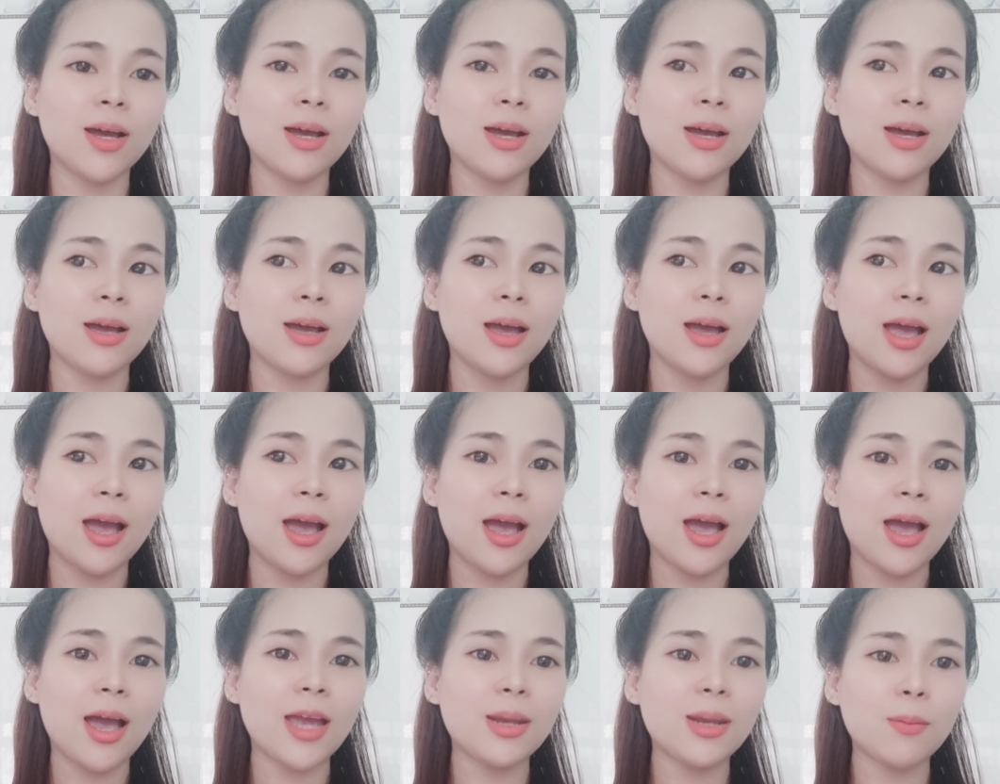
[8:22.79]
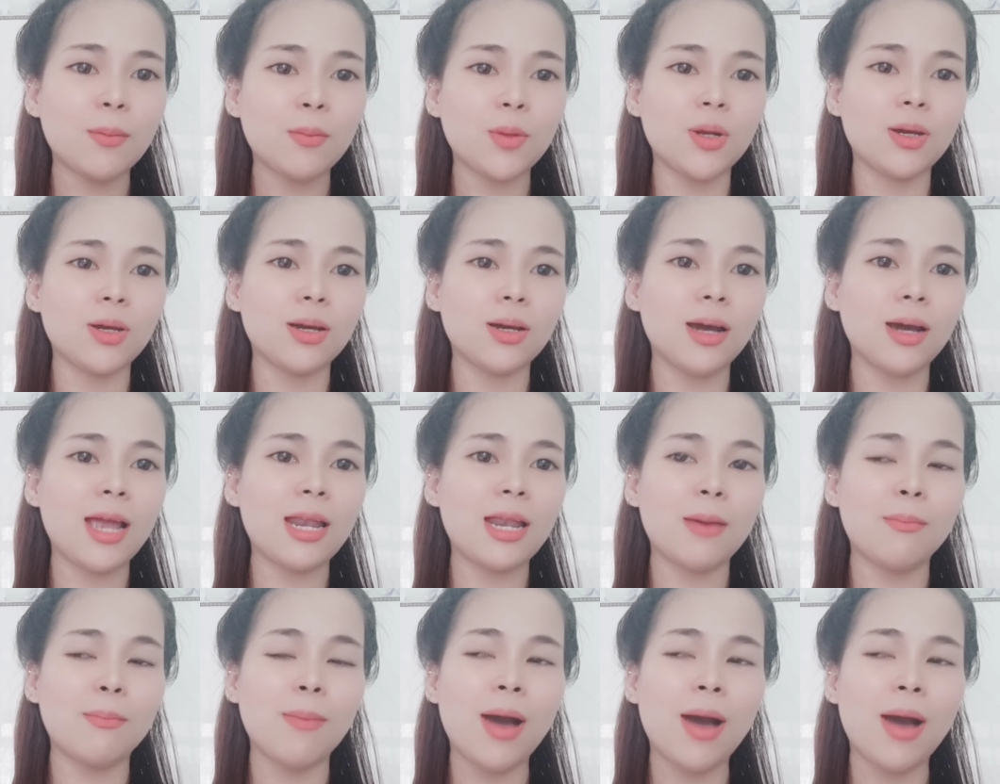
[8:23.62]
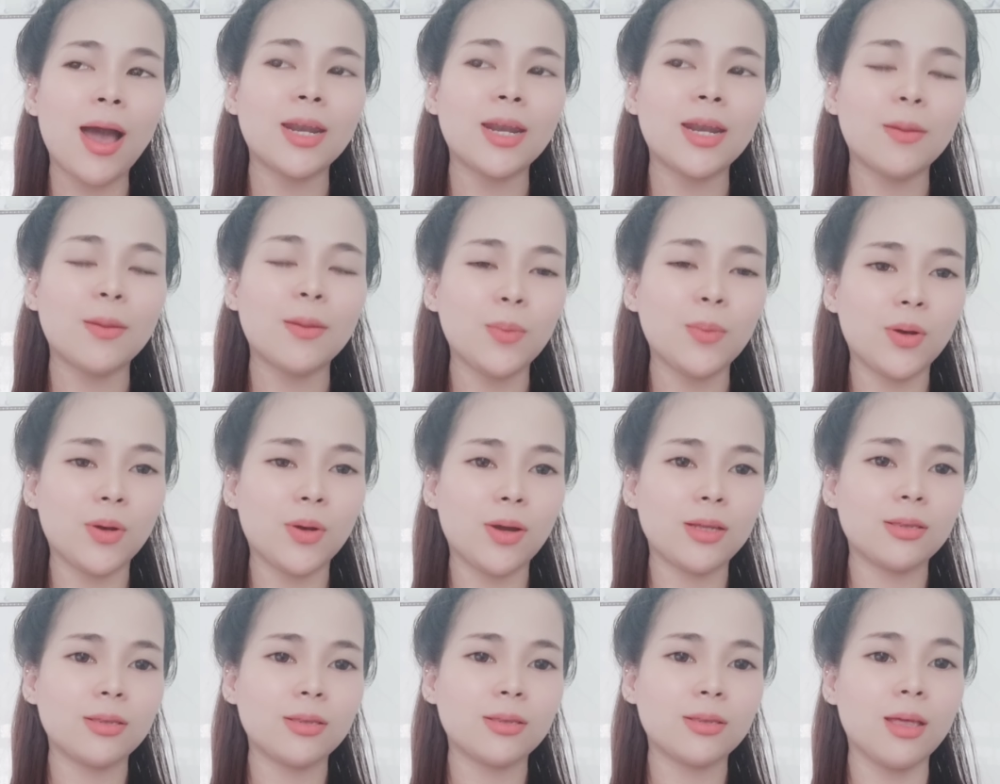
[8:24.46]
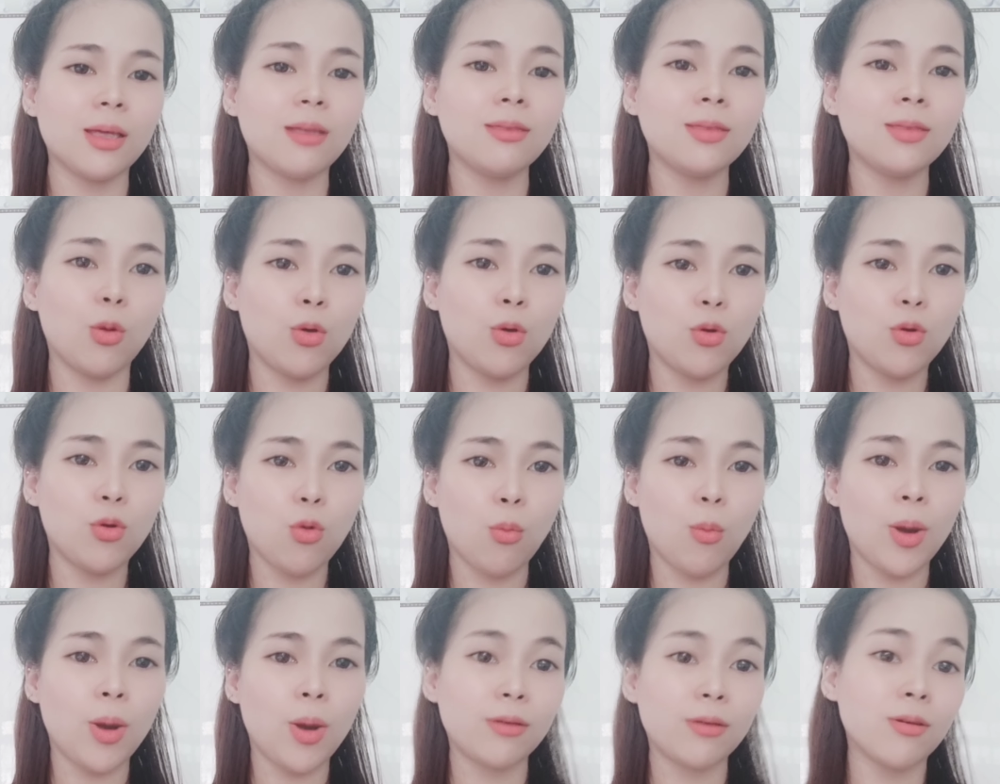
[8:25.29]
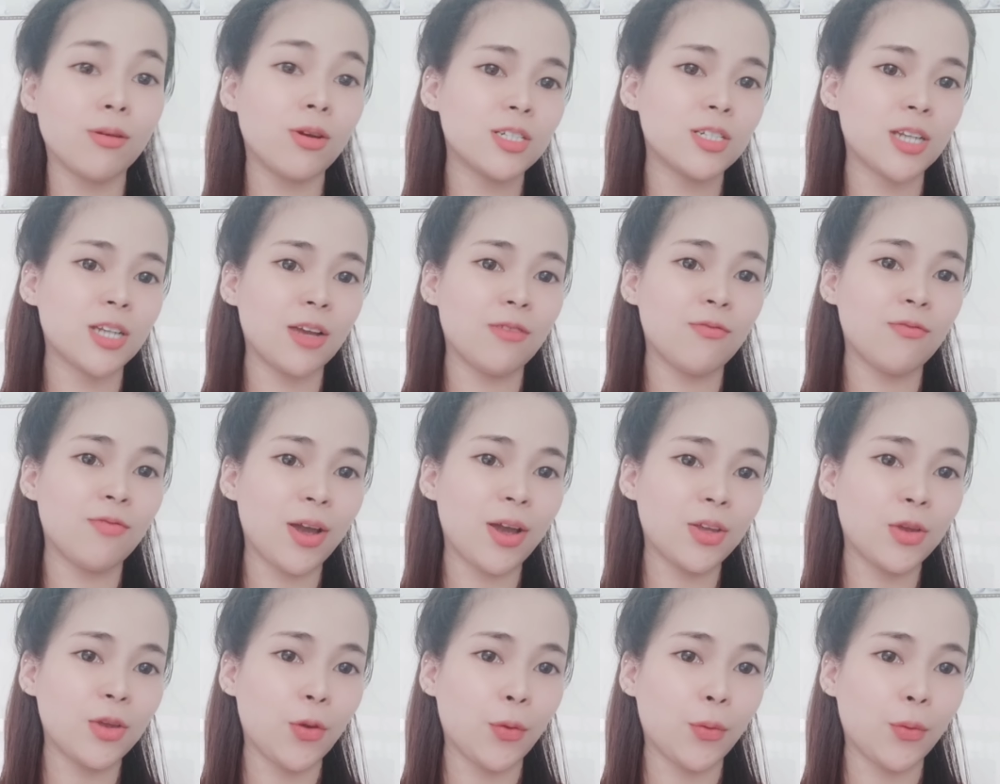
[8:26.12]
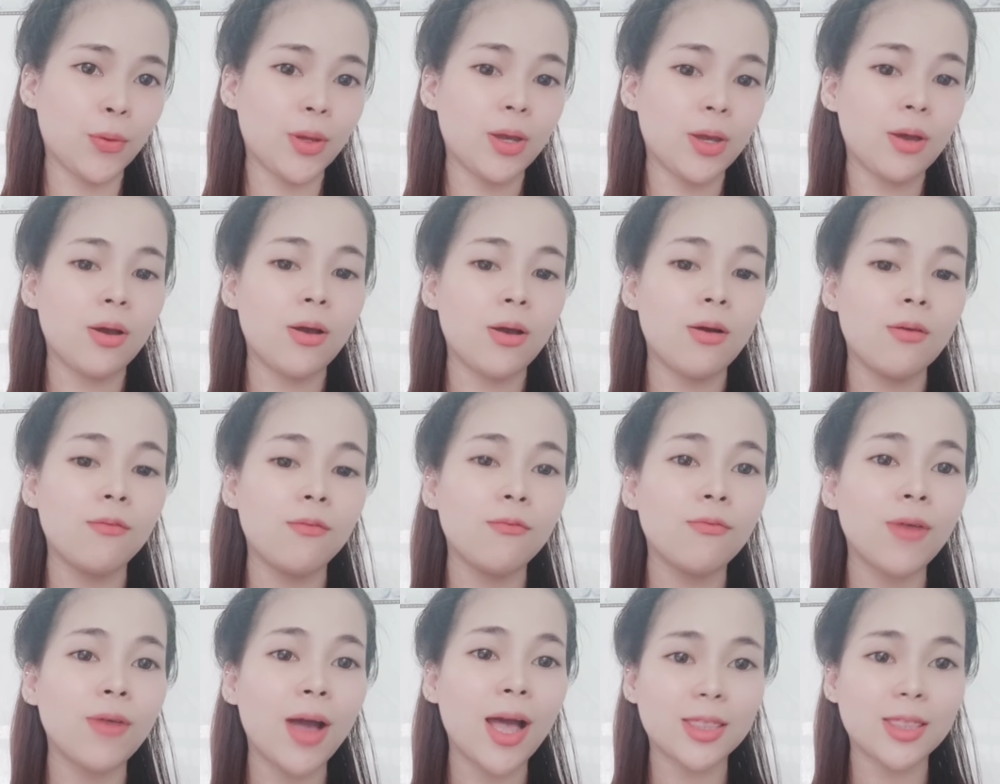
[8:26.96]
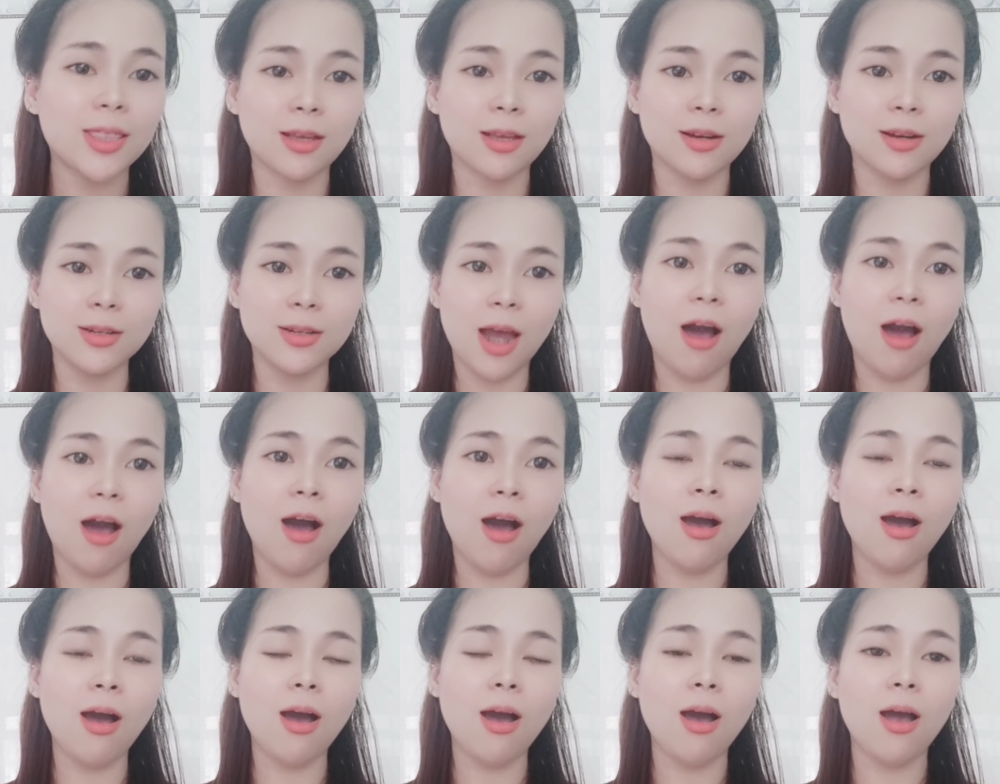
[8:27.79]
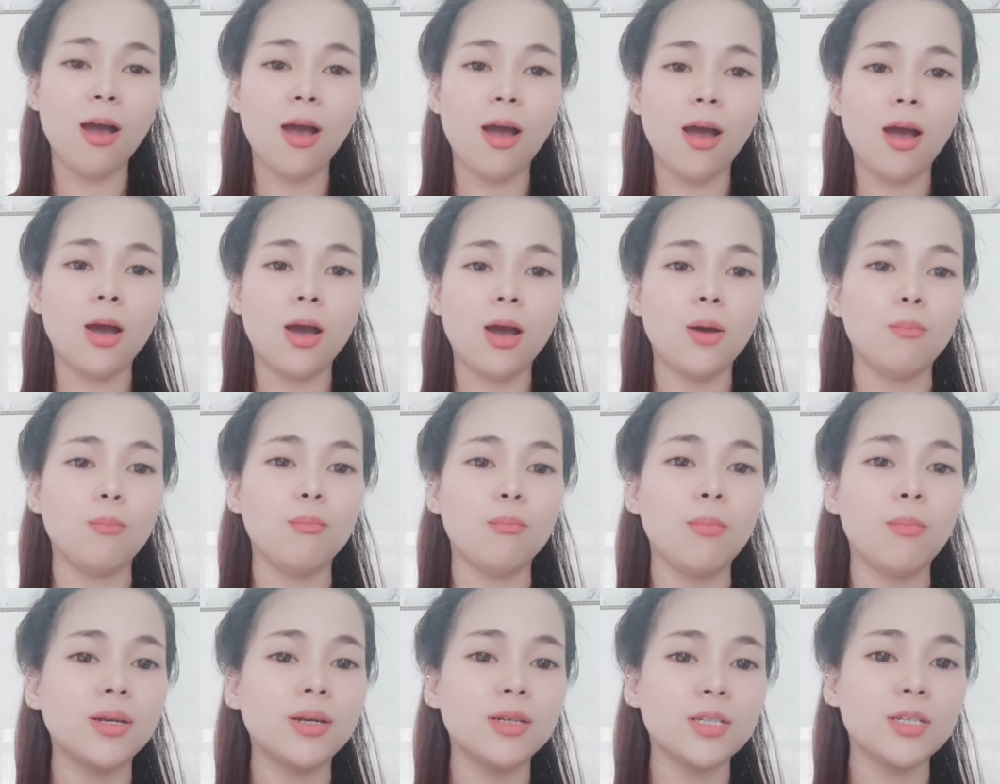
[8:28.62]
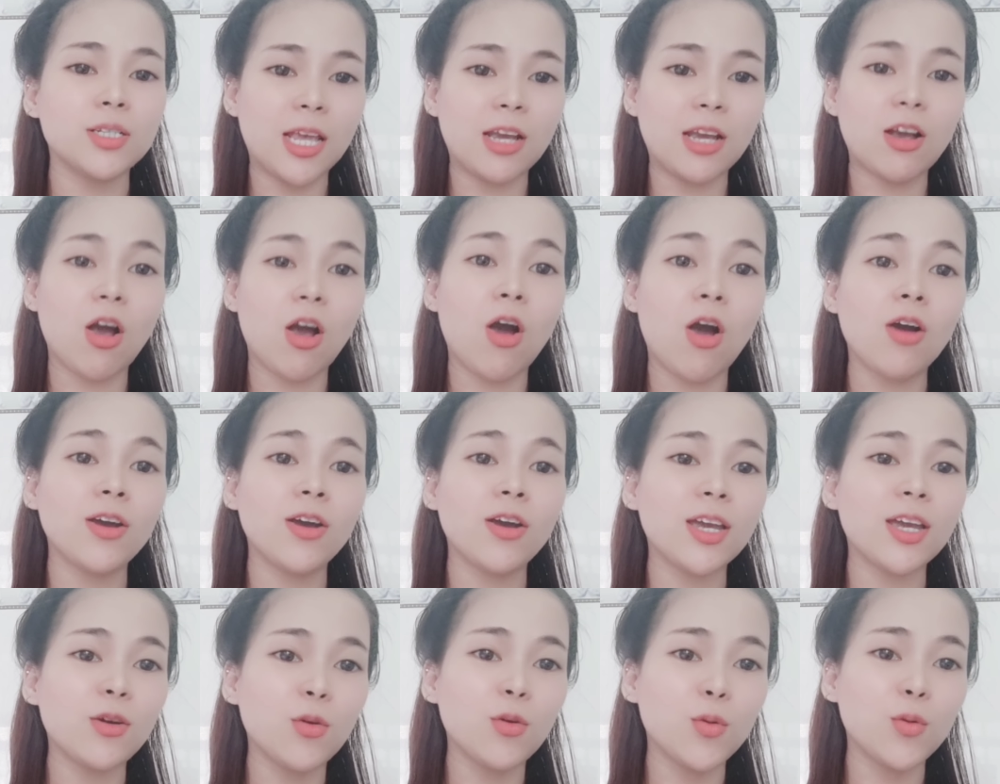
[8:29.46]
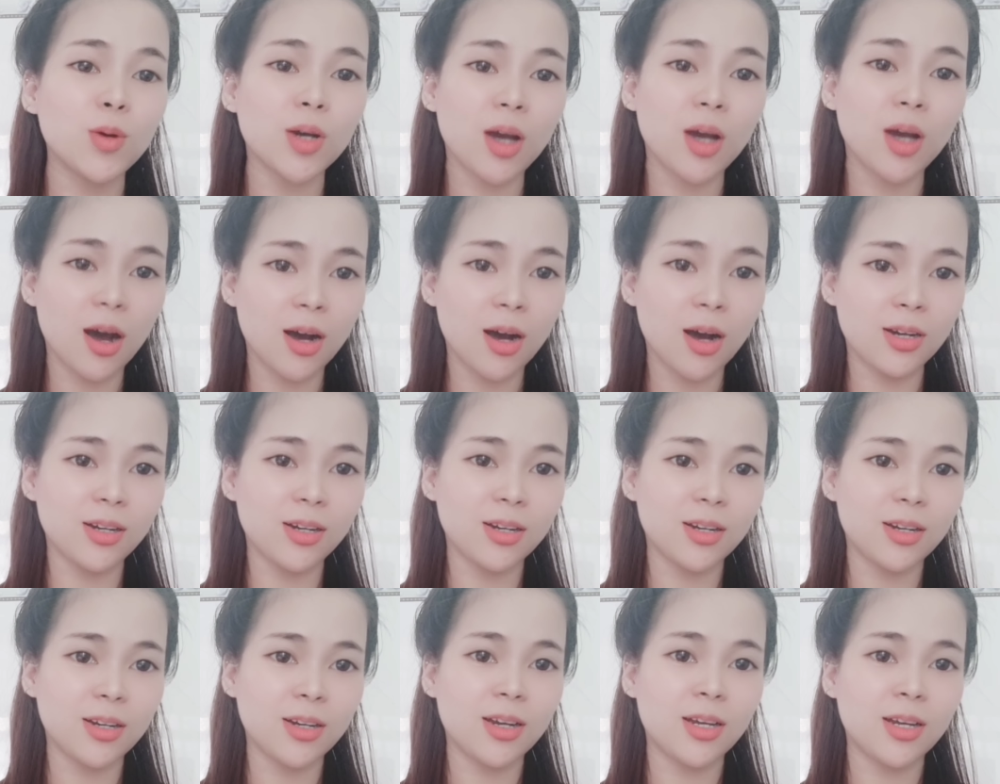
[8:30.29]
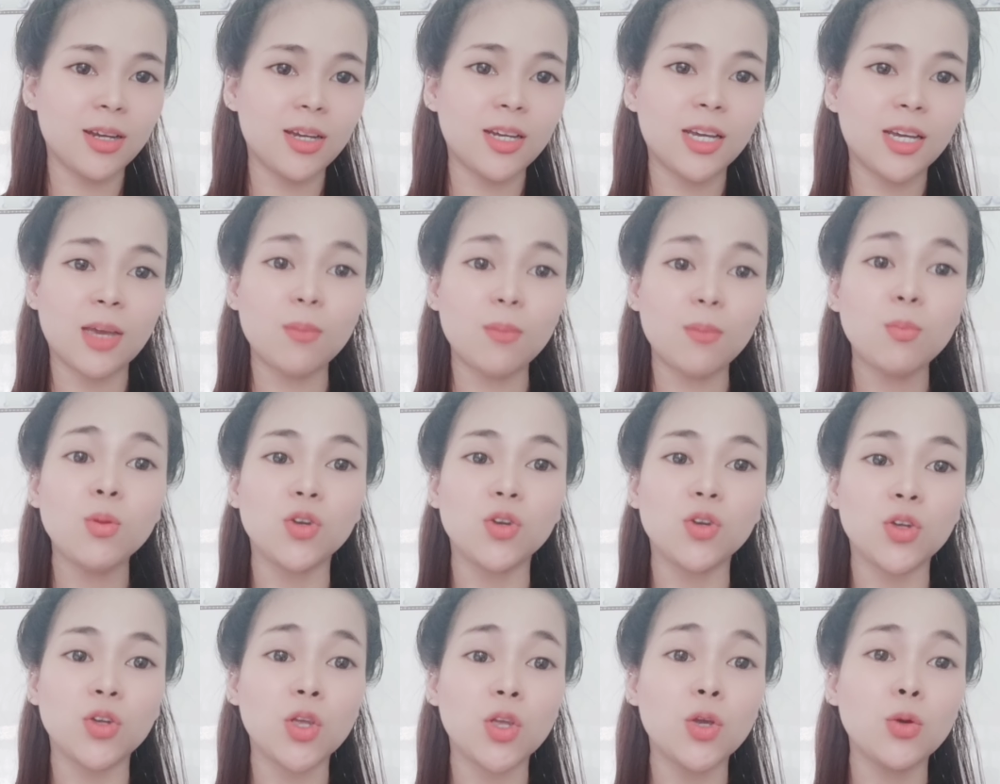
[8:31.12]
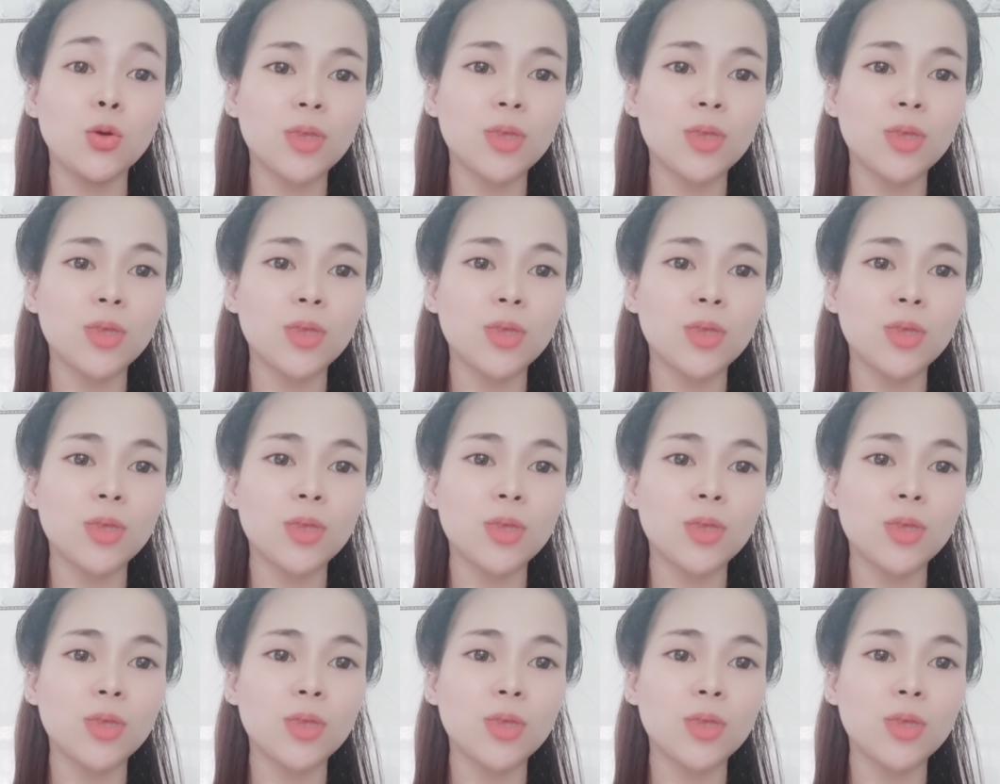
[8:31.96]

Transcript: và nếu như trong tháng 8 này không có bất cứ một cái sự bất cập nào giữa cái câu chuyện của cô cuộn cuộn thì chắc chắn rằng là cái danh dự